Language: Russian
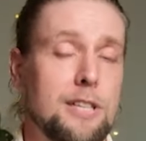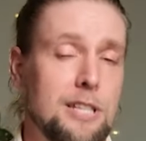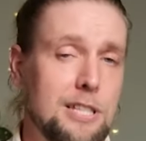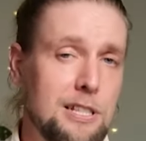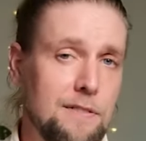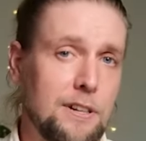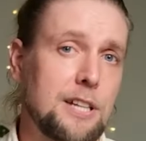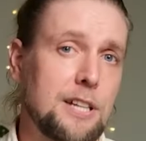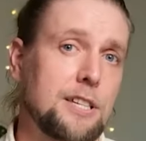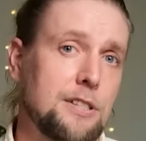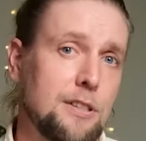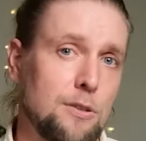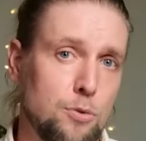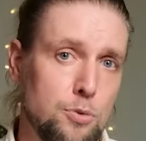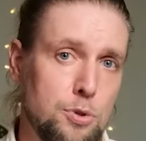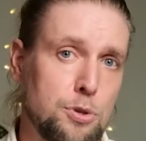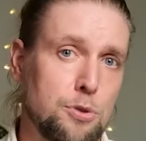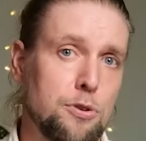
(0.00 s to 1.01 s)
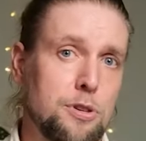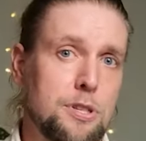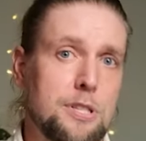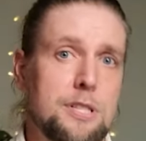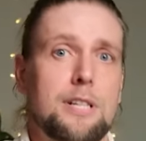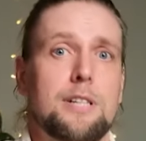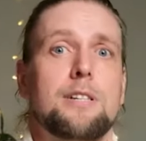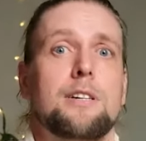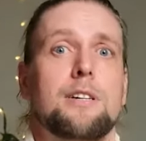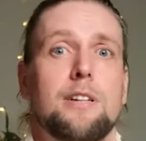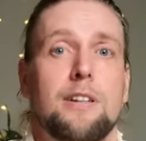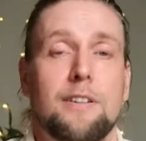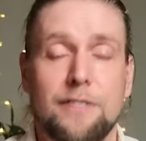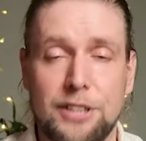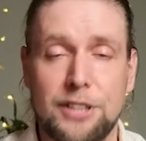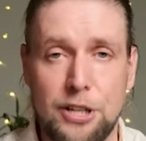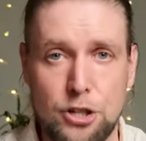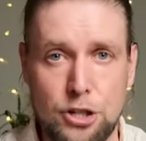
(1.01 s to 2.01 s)
если вы хотите устроиться
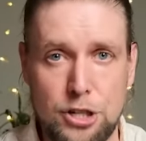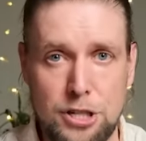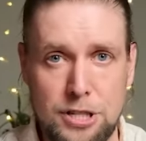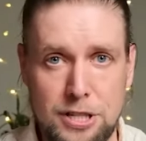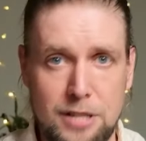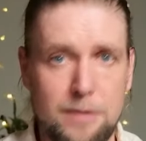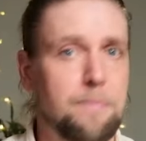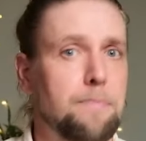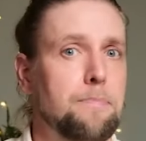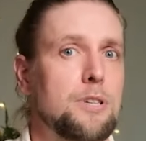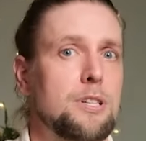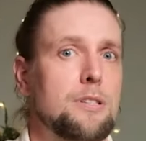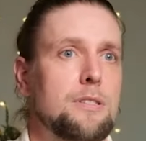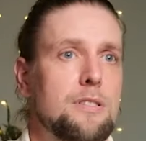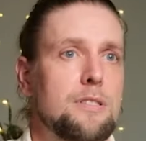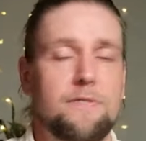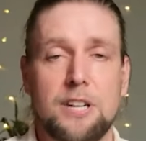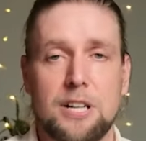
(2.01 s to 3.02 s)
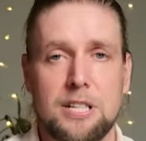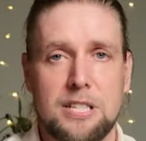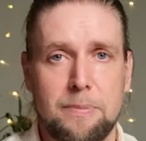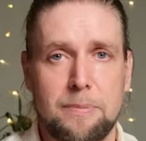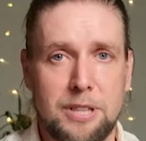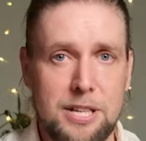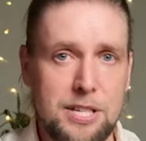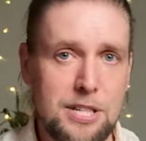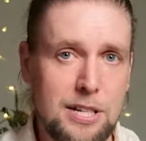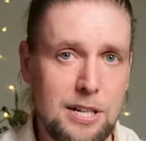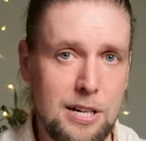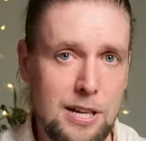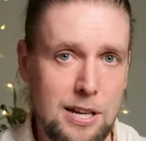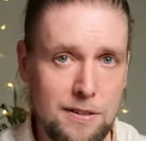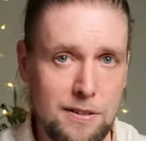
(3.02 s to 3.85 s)
в этой жизни без сверхсамонасилия